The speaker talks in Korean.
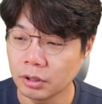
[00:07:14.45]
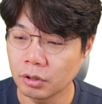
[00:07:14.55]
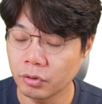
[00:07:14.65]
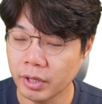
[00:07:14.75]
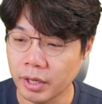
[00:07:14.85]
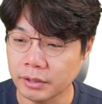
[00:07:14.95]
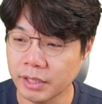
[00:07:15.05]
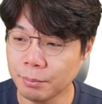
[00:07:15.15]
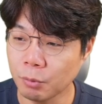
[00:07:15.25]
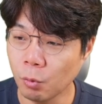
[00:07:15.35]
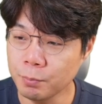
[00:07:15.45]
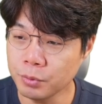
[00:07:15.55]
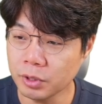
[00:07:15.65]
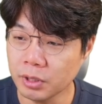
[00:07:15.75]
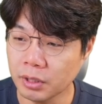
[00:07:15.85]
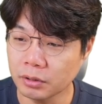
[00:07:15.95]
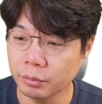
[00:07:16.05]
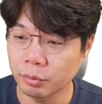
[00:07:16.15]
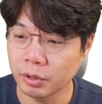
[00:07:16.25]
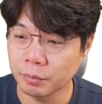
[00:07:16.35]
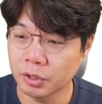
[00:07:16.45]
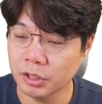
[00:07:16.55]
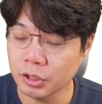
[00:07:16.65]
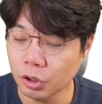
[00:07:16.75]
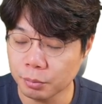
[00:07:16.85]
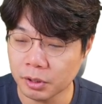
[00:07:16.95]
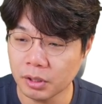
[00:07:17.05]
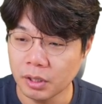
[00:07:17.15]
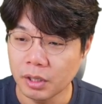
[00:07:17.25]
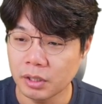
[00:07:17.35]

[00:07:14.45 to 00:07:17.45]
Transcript: 그런데 잡 오프닝이라는 건 뭐냐면 기업이